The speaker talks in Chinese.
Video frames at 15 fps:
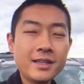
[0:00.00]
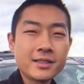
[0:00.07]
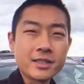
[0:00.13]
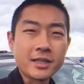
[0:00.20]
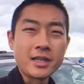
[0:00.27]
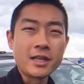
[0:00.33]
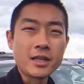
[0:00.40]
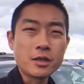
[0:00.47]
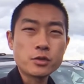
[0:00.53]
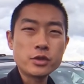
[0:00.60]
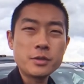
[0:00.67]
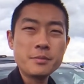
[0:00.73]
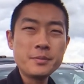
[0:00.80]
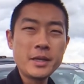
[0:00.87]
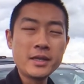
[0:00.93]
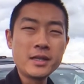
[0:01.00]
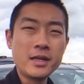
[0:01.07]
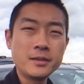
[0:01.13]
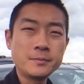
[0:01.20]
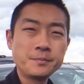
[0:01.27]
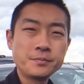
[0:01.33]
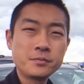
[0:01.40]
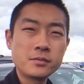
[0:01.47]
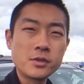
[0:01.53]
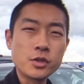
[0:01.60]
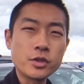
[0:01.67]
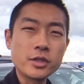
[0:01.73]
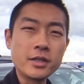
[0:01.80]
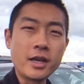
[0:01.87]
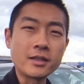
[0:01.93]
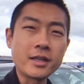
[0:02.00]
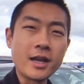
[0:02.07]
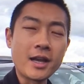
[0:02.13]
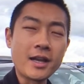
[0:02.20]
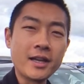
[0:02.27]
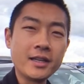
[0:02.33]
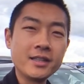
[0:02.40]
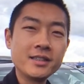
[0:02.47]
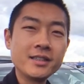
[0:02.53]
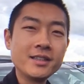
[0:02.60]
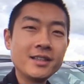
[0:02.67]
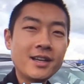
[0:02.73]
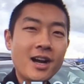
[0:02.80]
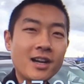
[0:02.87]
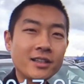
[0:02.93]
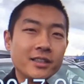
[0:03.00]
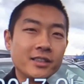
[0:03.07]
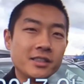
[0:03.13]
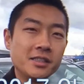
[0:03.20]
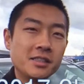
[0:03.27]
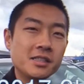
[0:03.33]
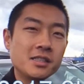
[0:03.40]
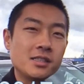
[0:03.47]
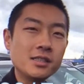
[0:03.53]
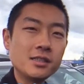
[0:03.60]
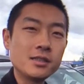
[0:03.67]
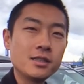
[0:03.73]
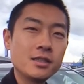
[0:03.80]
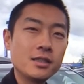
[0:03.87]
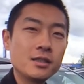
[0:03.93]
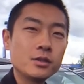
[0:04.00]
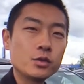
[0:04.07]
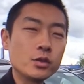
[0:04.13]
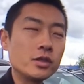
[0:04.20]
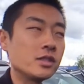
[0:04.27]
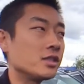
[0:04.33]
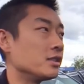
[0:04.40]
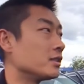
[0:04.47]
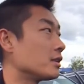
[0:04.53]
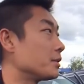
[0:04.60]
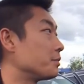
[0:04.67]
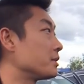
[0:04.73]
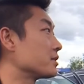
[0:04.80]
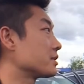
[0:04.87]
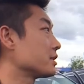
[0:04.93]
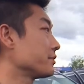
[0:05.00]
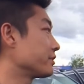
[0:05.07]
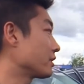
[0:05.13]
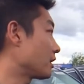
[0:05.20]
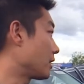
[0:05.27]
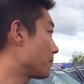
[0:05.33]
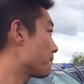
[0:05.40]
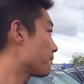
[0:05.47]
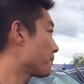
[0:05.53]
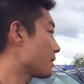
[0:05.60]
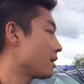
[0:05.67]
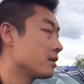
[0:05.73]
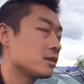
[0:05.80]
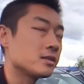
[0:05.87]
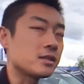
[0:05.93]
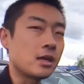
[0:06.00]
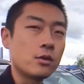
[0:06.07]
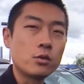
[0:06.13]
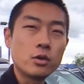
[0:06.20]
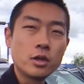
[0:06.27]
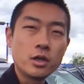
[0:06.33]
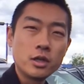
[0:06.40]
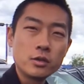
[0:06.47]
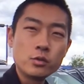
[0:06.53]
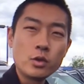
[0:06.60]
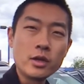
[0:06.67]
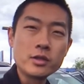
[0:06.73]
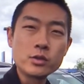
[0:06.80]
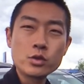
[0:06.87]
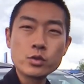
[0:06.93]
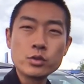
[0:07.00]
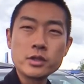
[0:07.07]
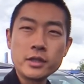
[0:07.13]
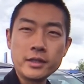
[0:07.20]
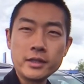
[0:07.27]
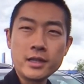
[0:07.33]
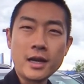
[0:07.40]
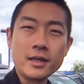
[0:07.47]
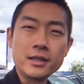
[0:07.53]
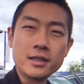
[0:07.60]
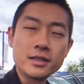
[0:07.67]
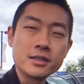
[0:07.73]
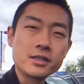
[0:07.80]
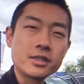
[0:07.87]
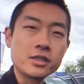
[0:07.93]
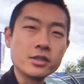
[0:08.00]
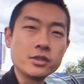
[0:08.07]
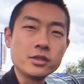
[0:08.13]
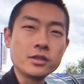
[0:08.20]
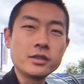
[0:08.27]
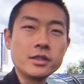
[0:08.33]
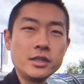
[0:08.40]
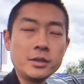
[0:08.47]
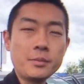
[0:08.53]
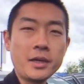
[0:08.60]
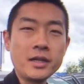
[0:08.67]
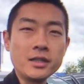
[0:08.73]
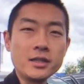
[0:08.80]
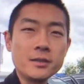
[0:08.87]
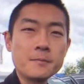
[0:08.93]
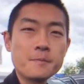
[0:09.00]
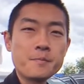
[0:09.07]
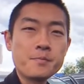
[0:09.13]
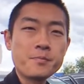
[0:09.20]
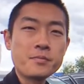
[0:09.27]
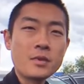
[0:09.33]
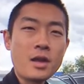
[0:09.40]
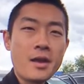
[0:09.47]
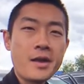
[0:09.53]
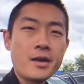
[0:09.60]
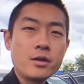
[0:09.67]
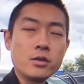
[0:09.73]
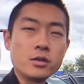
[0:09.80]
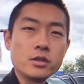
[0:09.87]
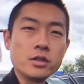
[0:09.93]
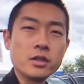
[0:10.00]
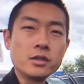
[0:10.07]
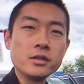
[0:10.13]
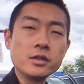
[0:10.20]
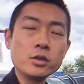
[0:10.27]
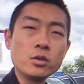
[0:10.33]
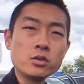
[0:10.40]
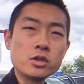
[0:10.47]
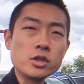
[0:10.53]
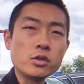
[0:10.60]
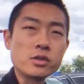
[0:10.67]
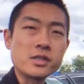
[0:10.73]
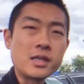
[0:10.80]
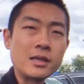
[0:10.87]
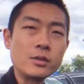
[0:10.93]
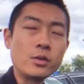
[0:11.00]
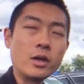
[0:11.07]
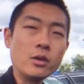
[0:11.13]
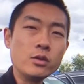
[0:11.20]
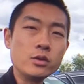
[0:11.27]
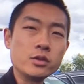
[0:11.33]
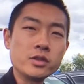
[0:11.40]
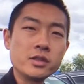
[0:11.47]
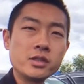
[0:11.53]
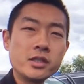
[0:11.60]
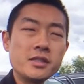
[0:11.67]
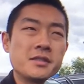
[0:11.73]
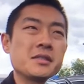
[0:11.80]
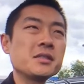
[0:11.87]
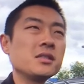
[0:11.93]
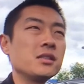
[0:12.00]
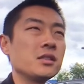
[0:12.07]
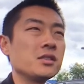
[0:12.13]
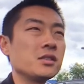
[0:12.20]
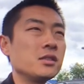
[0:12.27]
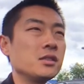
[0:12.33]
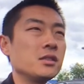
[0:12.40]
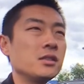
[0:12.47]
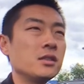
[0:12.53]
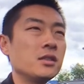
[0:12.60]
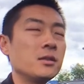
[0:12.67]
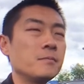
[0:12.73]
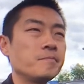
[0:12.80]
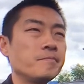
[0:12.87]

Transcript: 在唐大叔身边呢，就是两台2017最新的 Pacifica， 在我远处这一台呢是低配的，或者一共只有3款。我觉得这一次也是一个